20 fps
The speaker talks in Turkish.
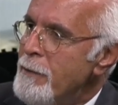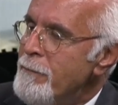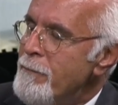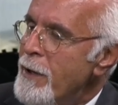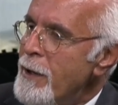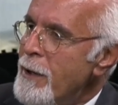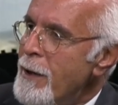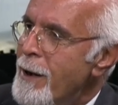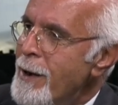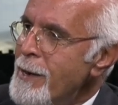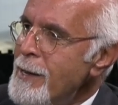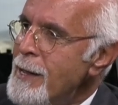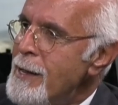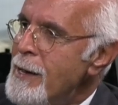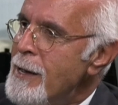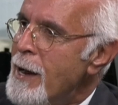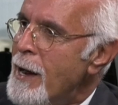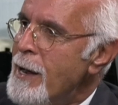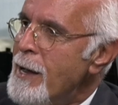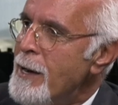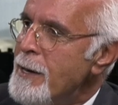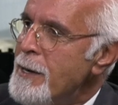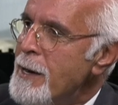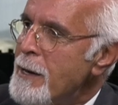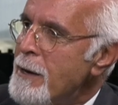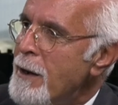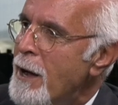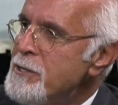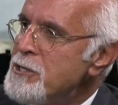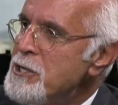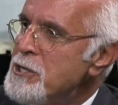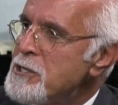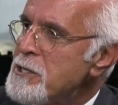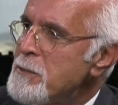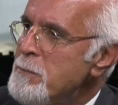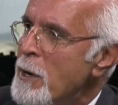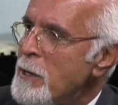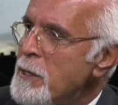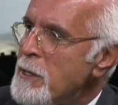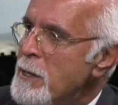ve hak ihlallerine karşı
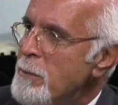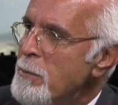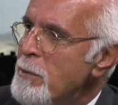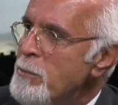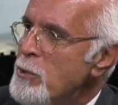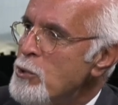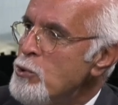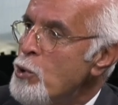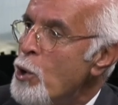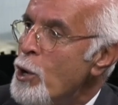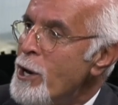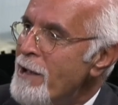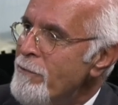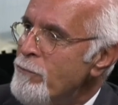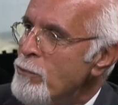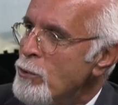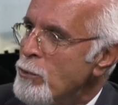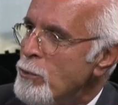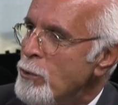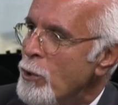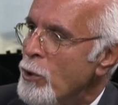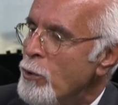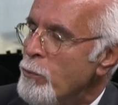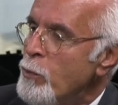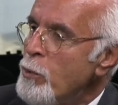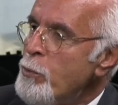çıkmak gibi bir görev yüklüyor.